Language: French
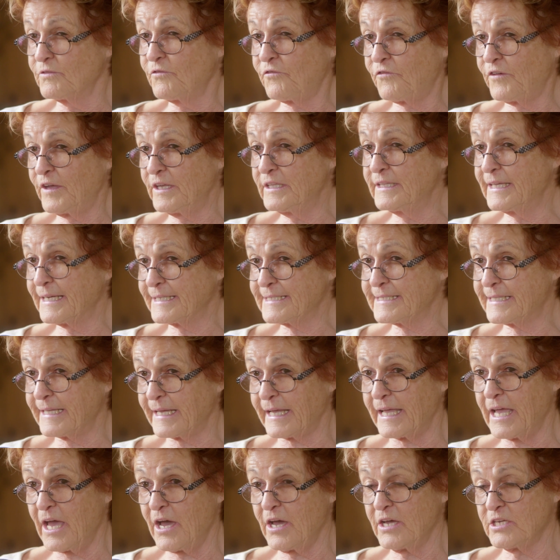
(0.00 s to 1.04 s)
une fille
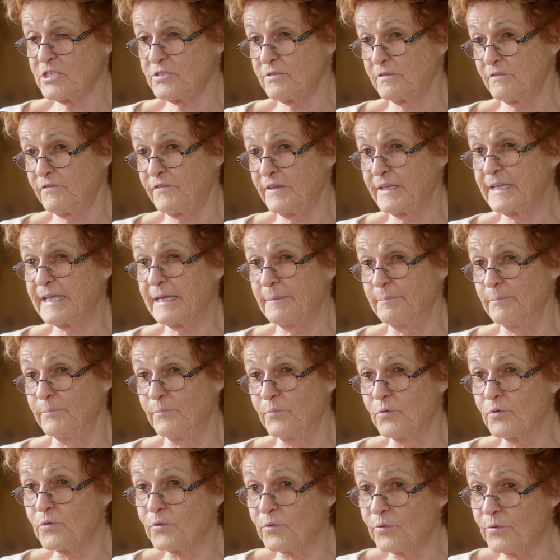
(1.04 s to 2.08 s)
d'extérieur, je suis une fille qui aime
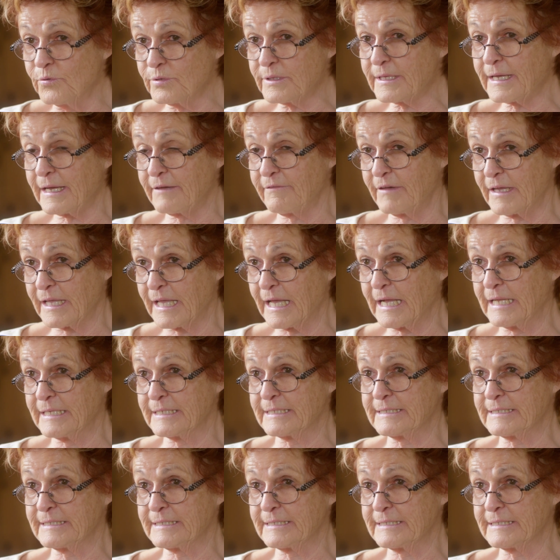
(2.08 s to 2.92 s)
beaucoup travailler à